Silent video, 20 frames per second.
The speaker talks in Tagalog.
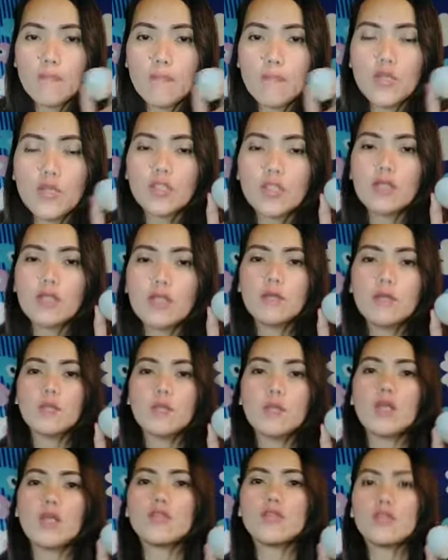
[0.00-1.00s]
Beauty
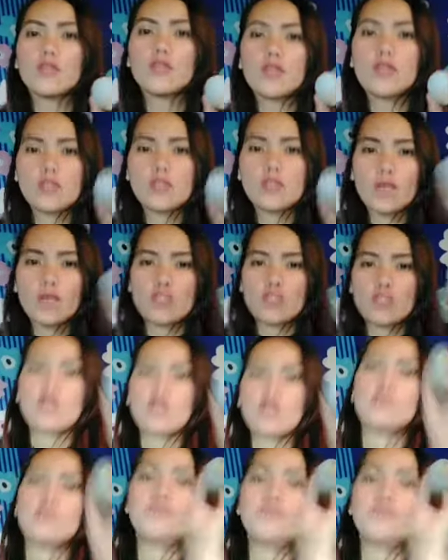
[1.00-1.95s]
Blender Spatula.